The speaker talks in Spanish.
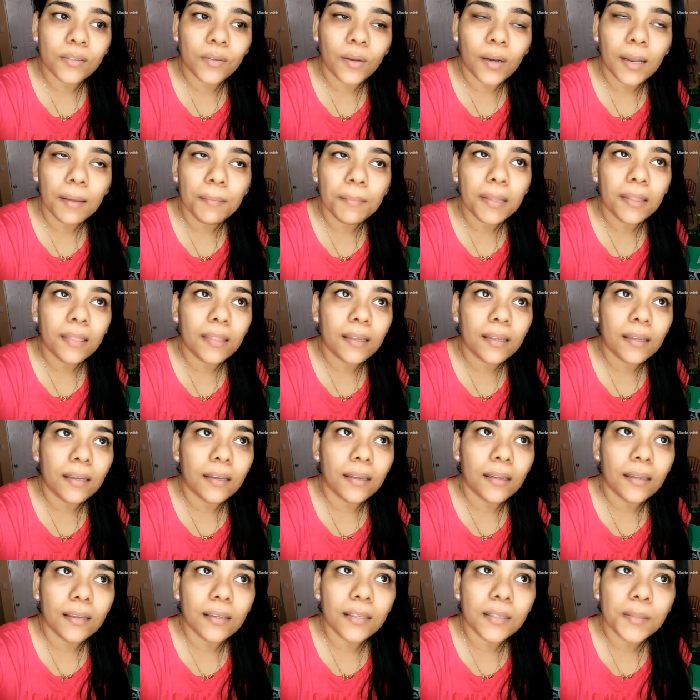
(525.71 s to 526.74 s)

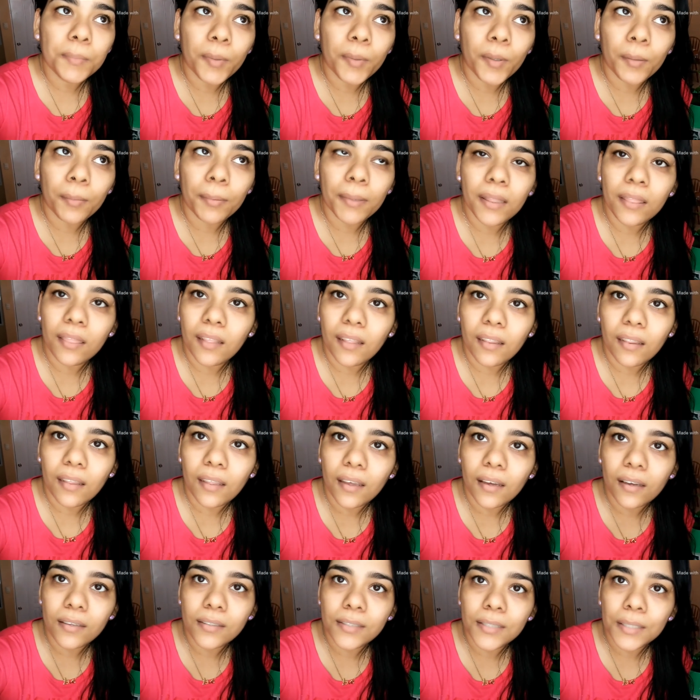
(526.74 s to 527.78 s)
solamente es por 20
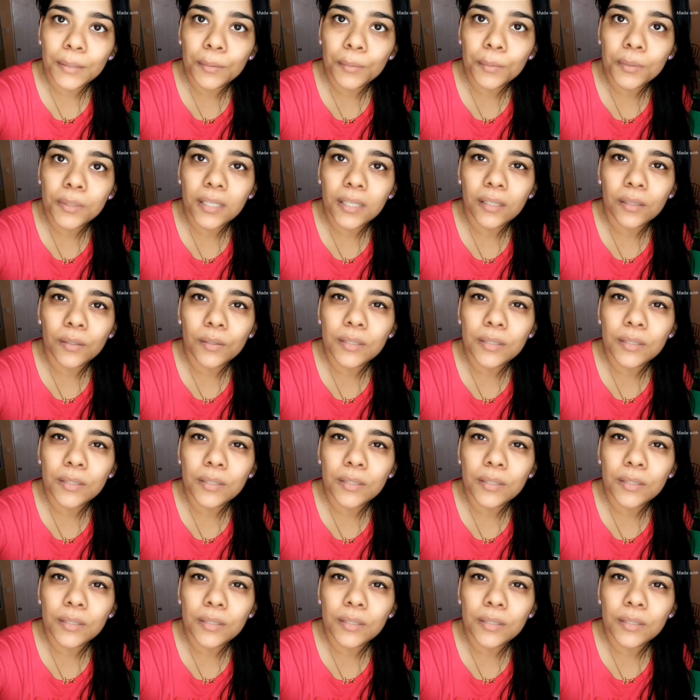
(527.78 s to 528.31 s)
días que se usa,